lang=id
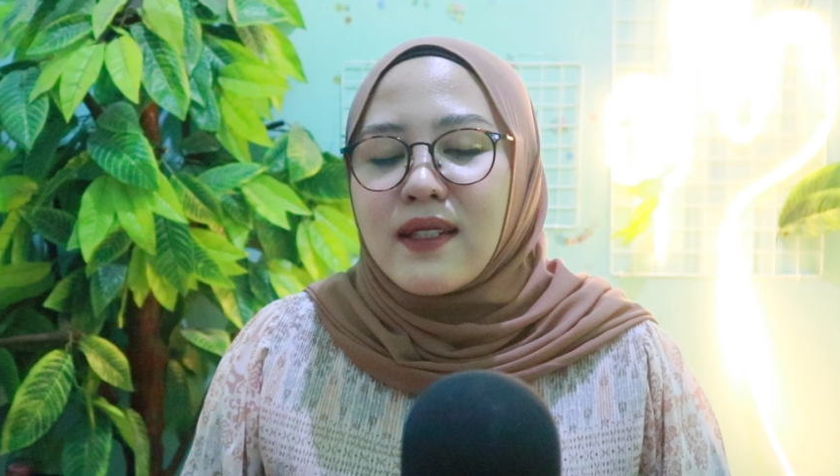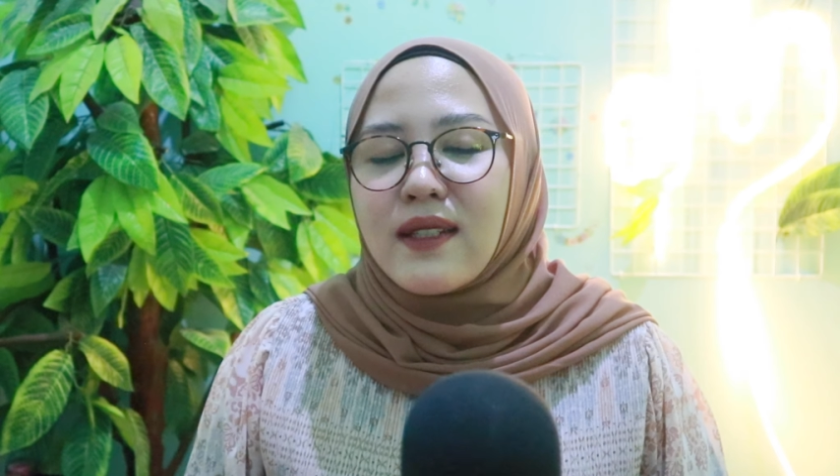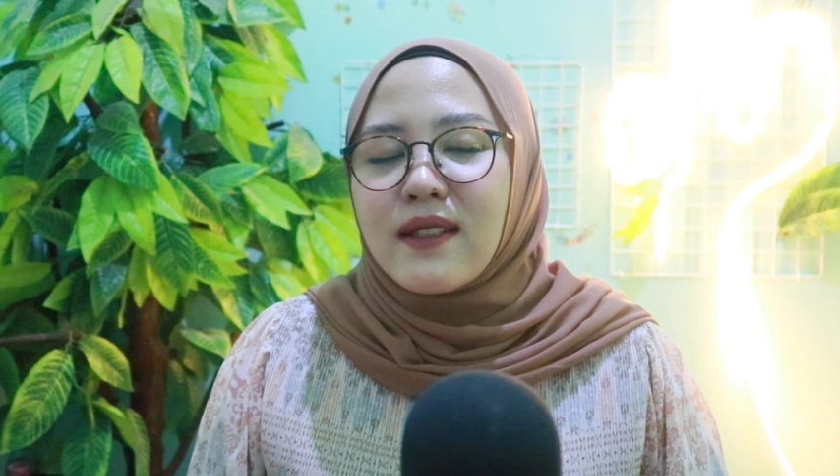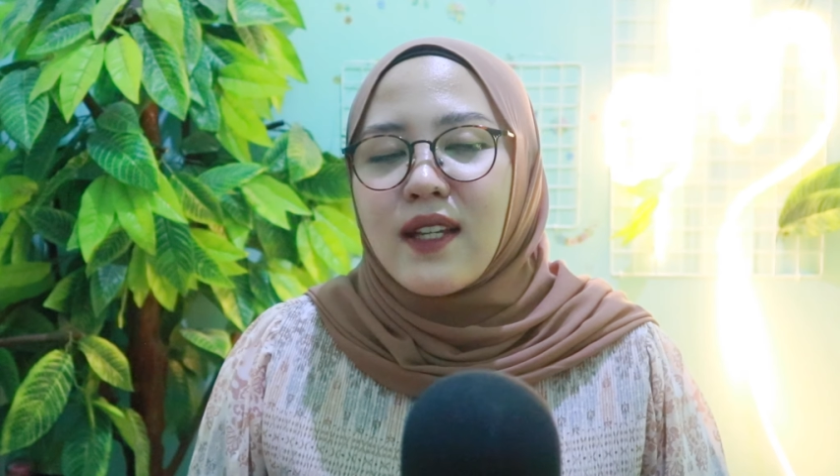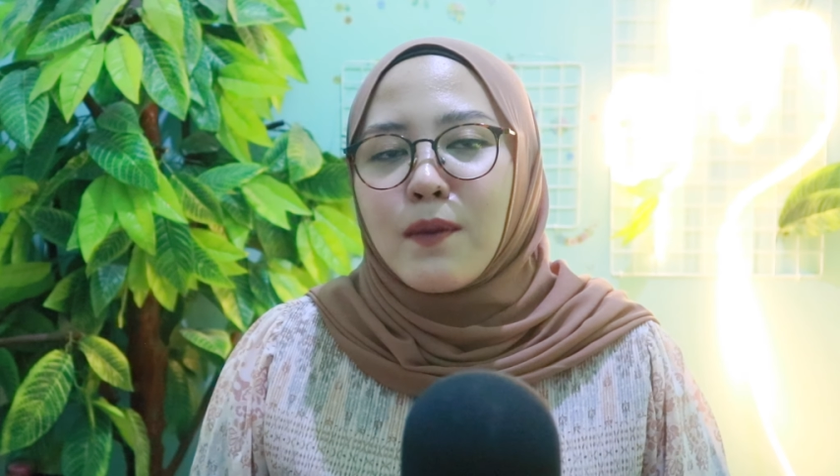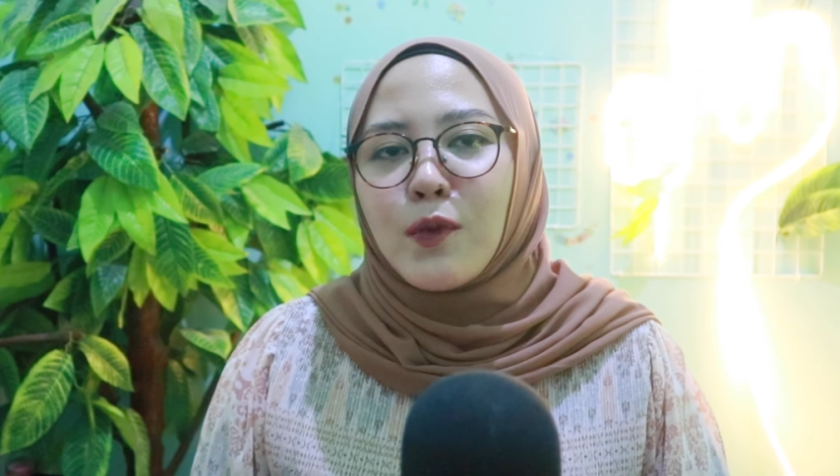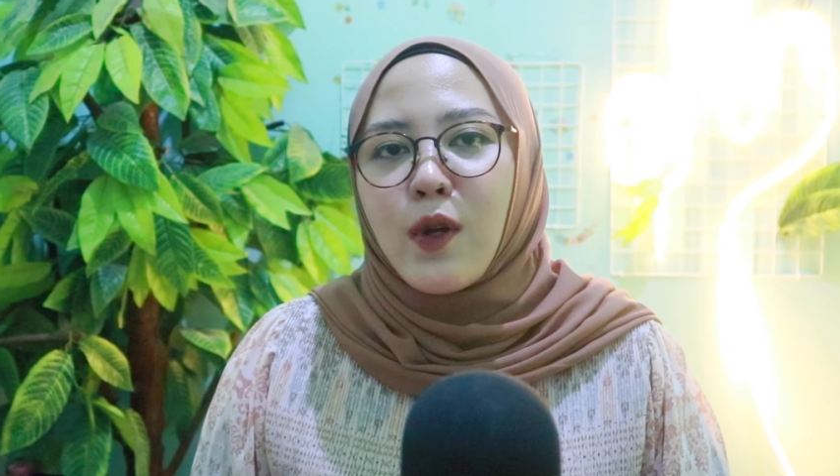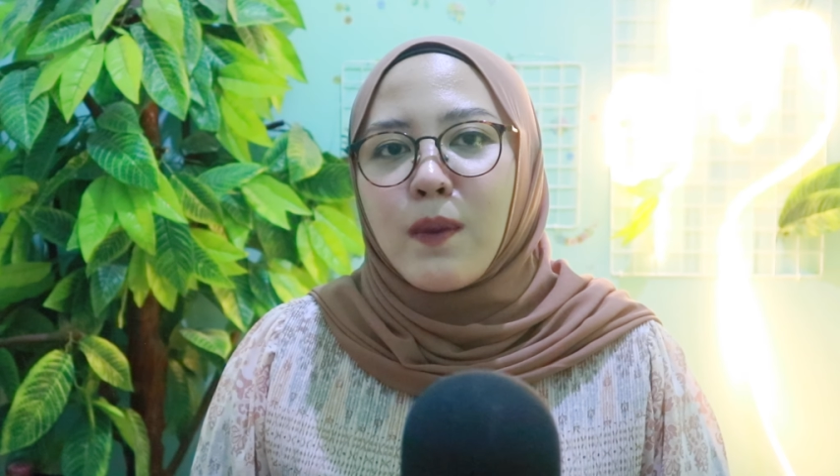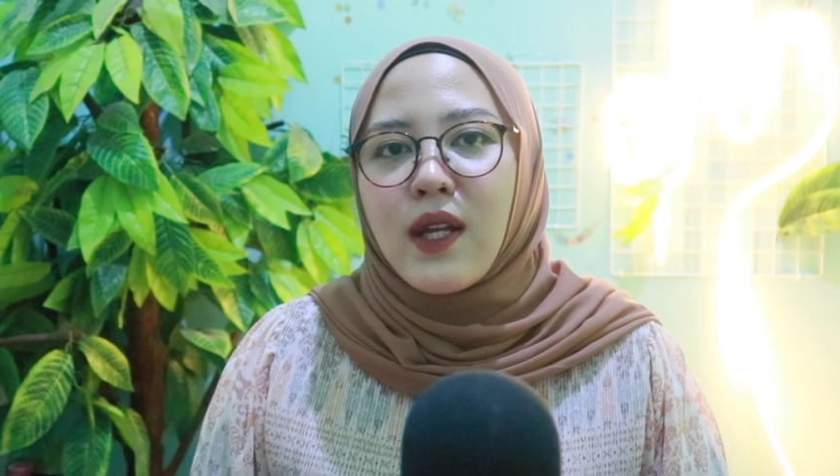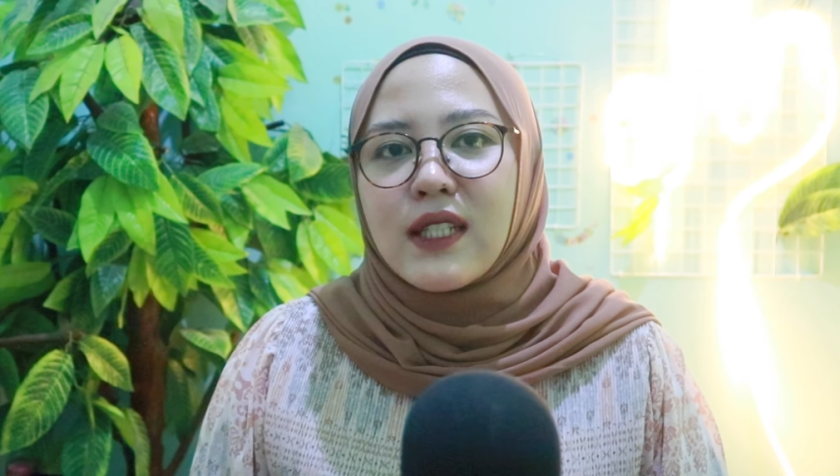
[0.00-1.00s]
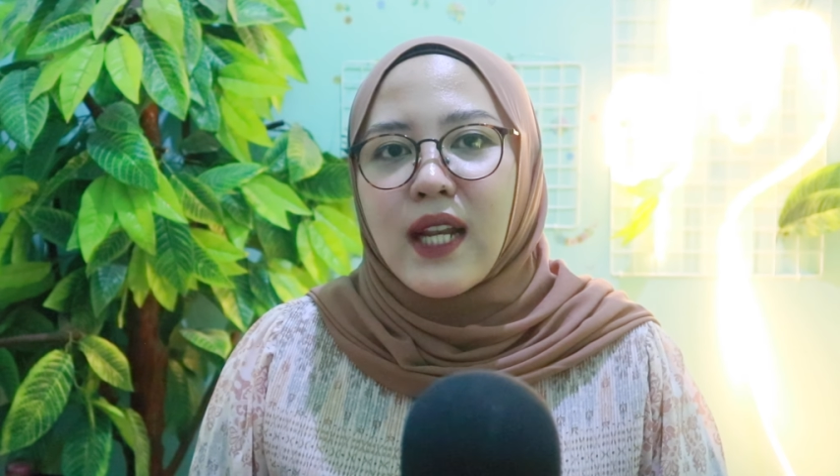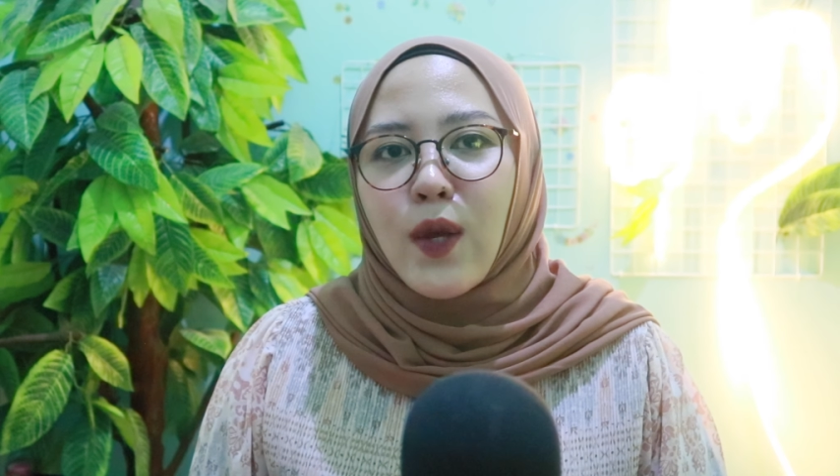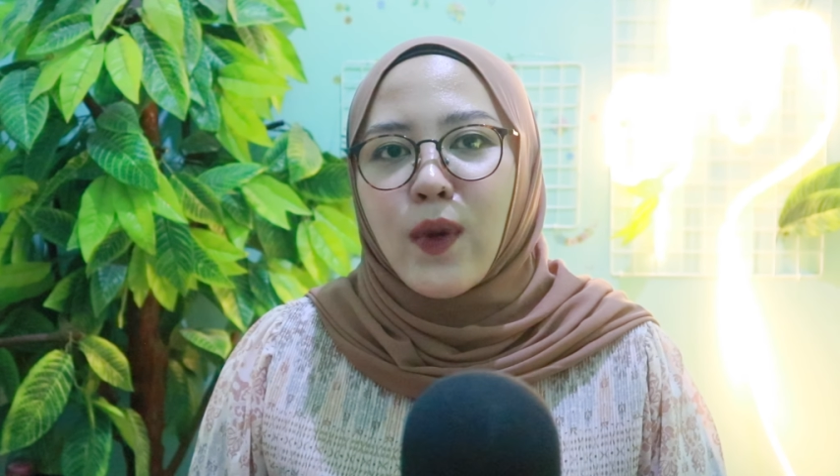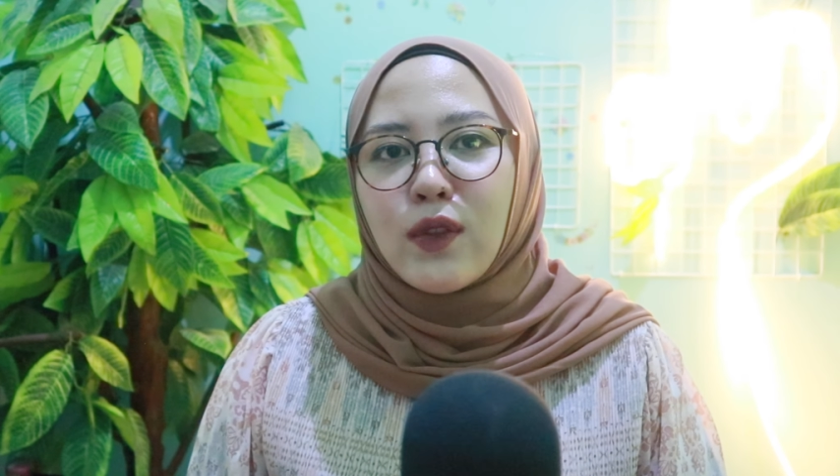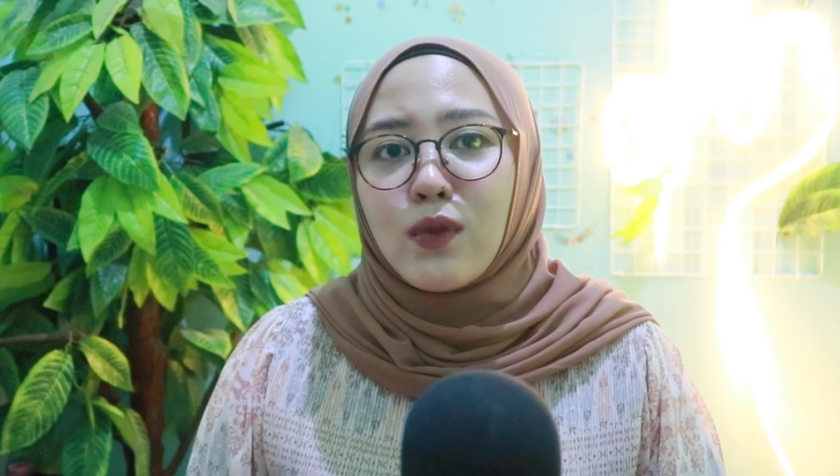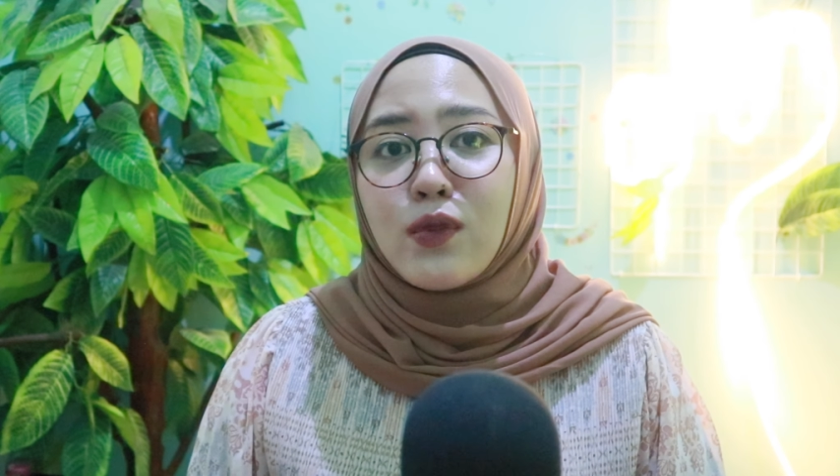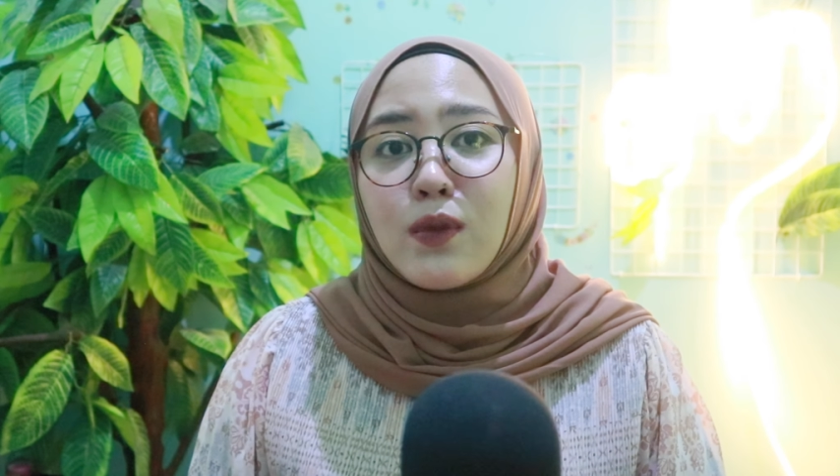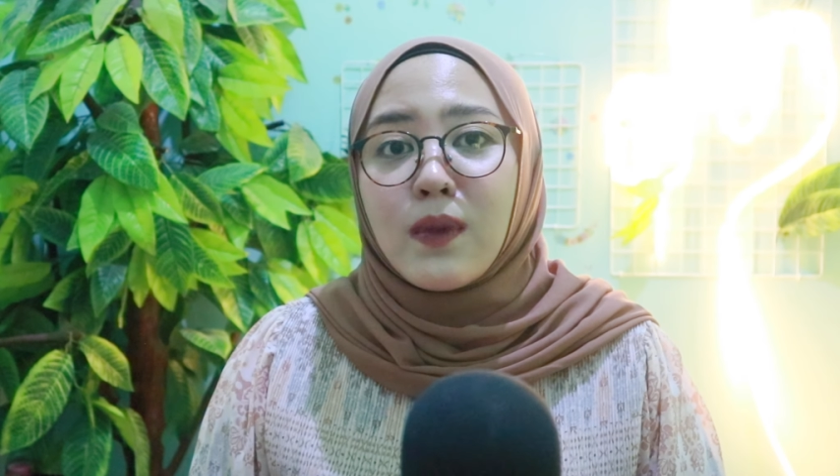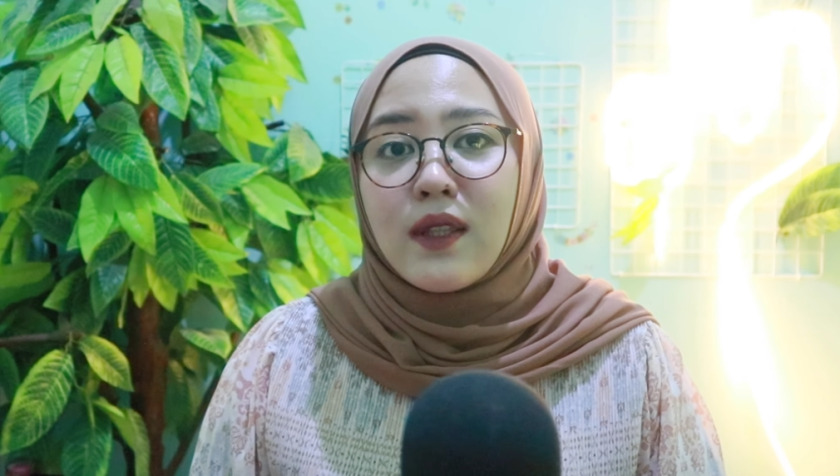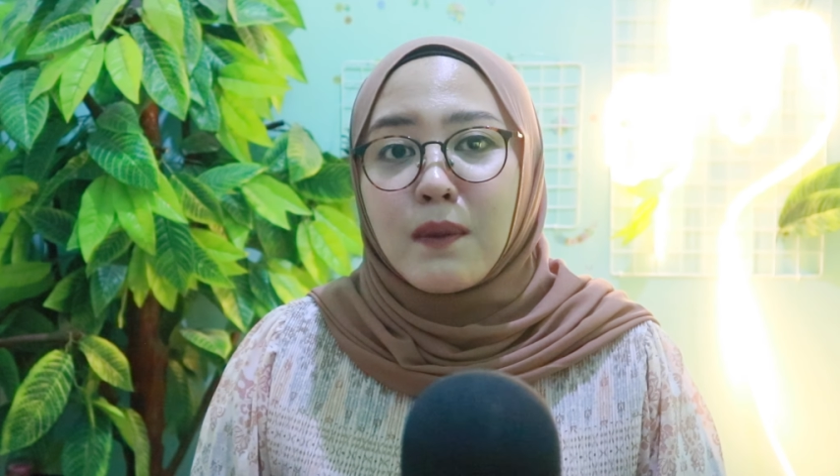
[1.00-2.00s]
Di jam 12 lewat
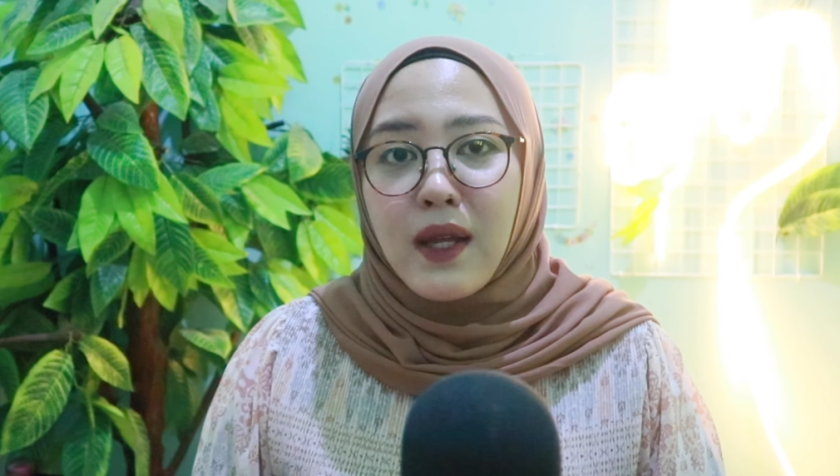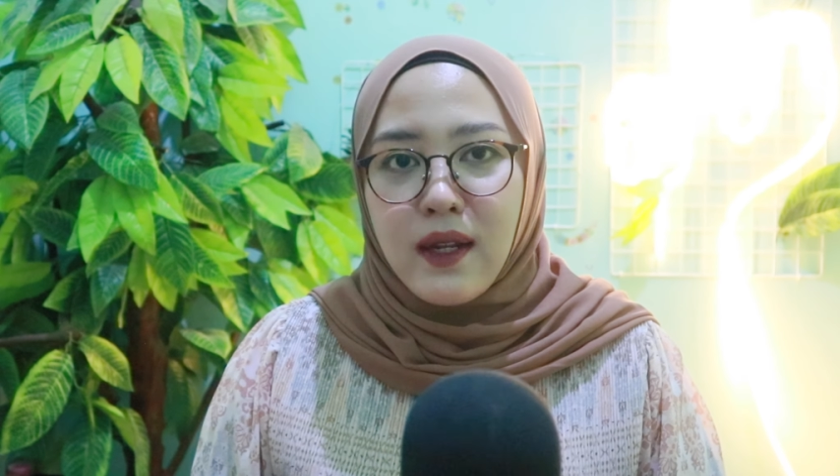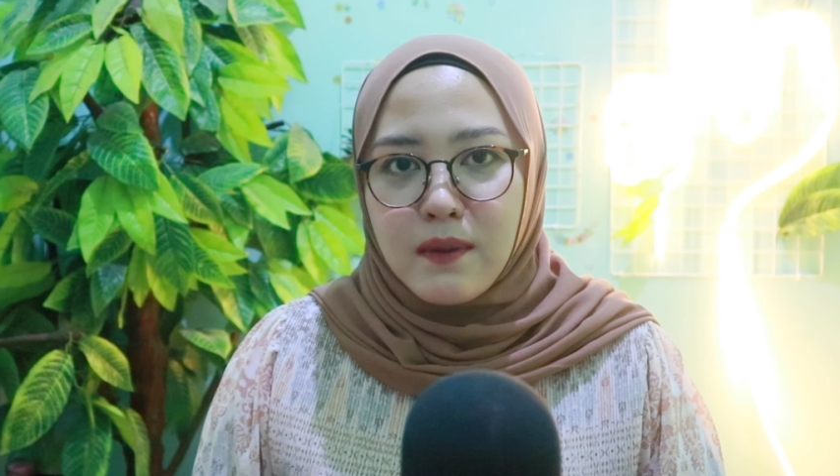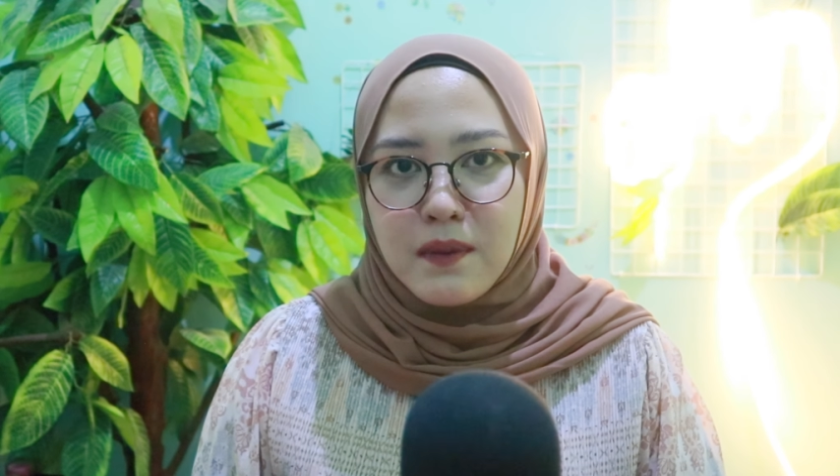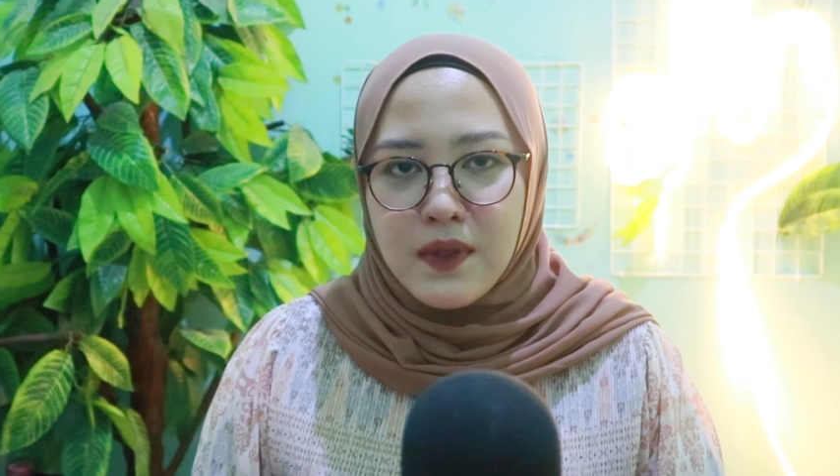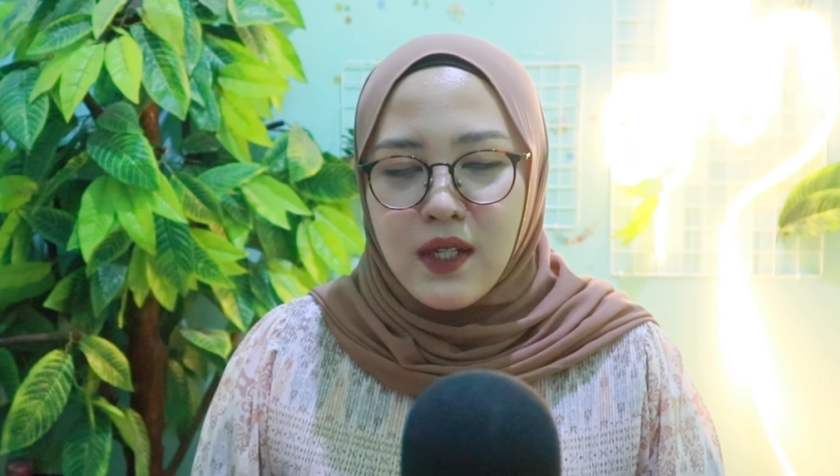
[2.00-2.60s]
7 menit malam,